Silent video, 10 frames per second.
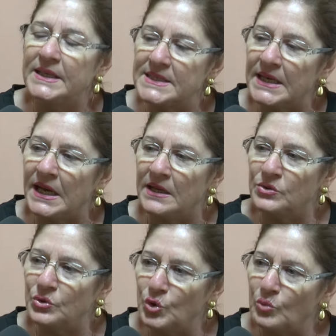che
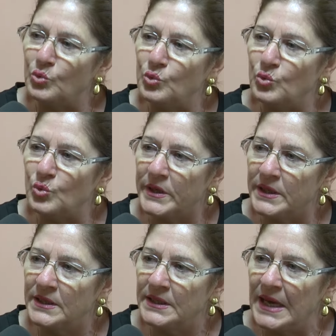saranno
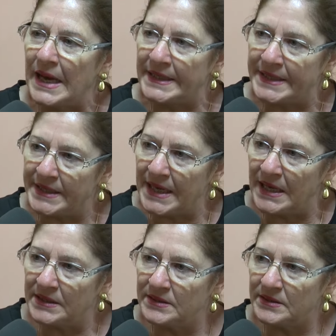comunque
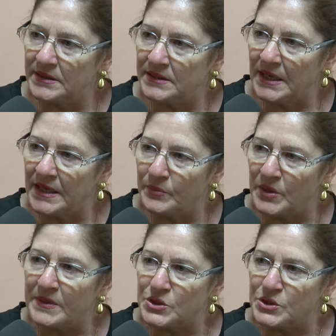aggregati alla prima